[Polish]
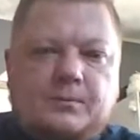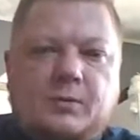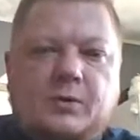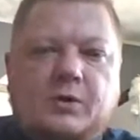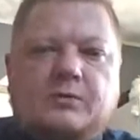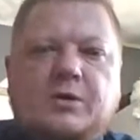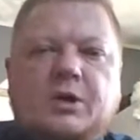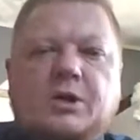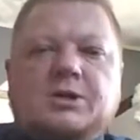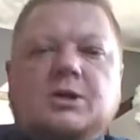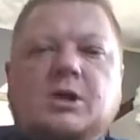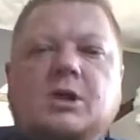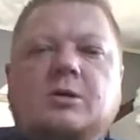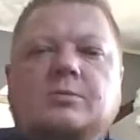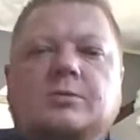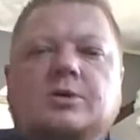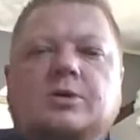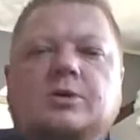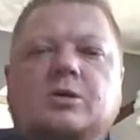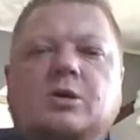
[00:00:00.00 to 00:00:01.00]

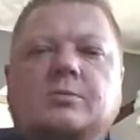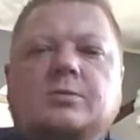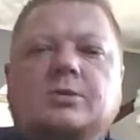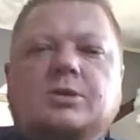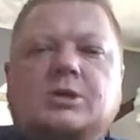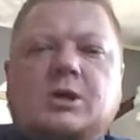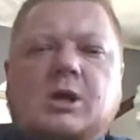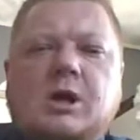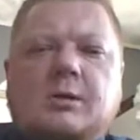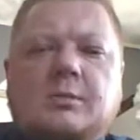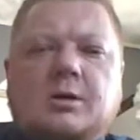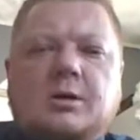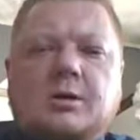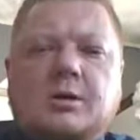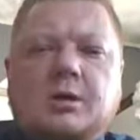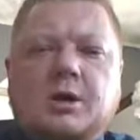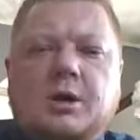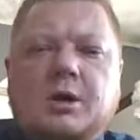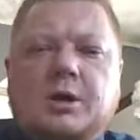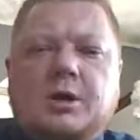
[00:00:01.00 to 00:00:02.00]
Wracałam do domu sama.
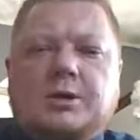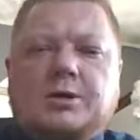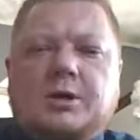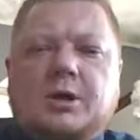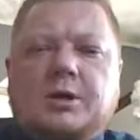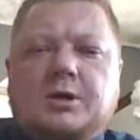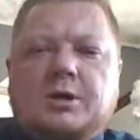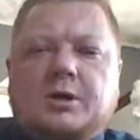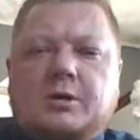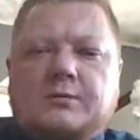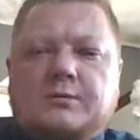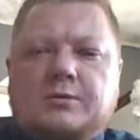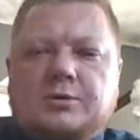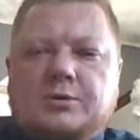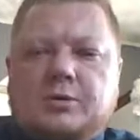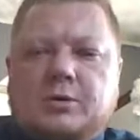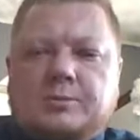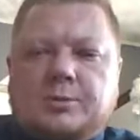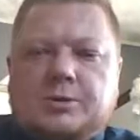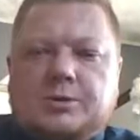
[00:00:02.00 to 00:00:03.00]
Niańka
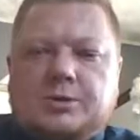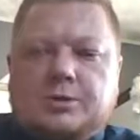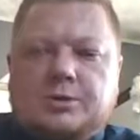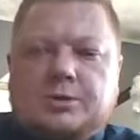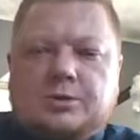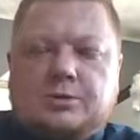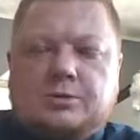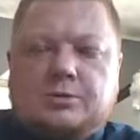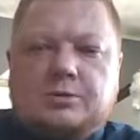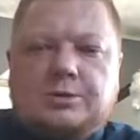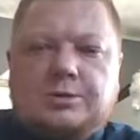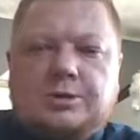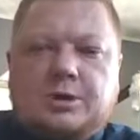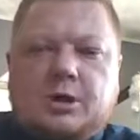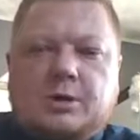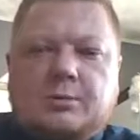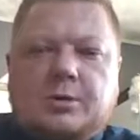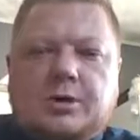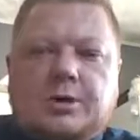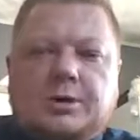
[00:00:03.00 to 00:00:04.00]
wyszła po coś z
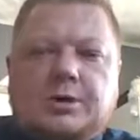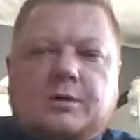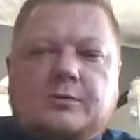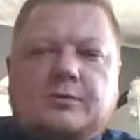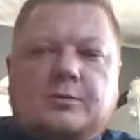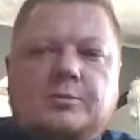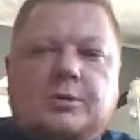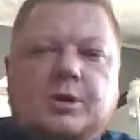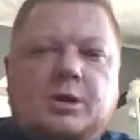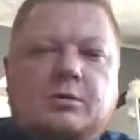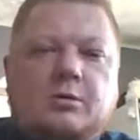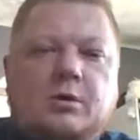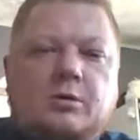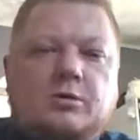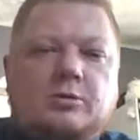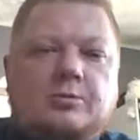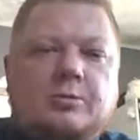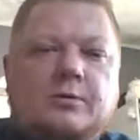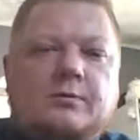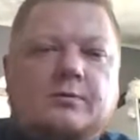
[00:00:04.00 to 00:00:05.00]
kuchni, a Marynia wybiegła
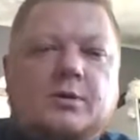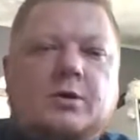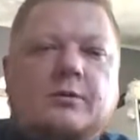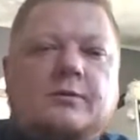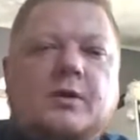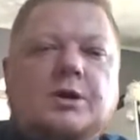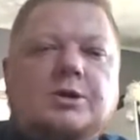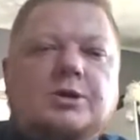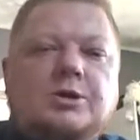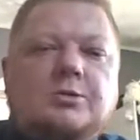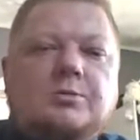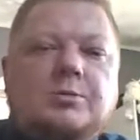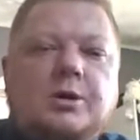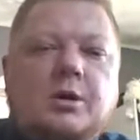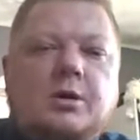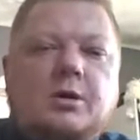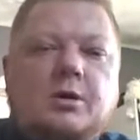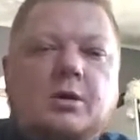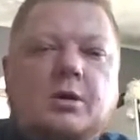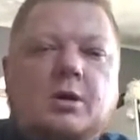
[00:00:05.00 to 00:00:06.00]
odprowadzić
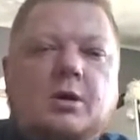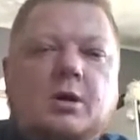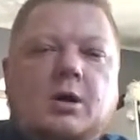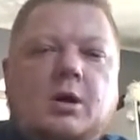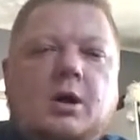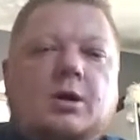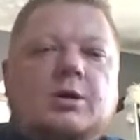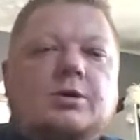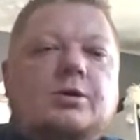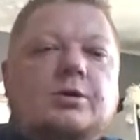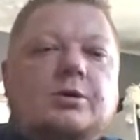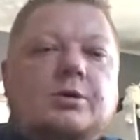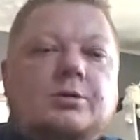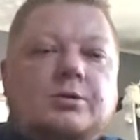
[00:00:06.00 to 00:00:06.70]
mnie, Aldony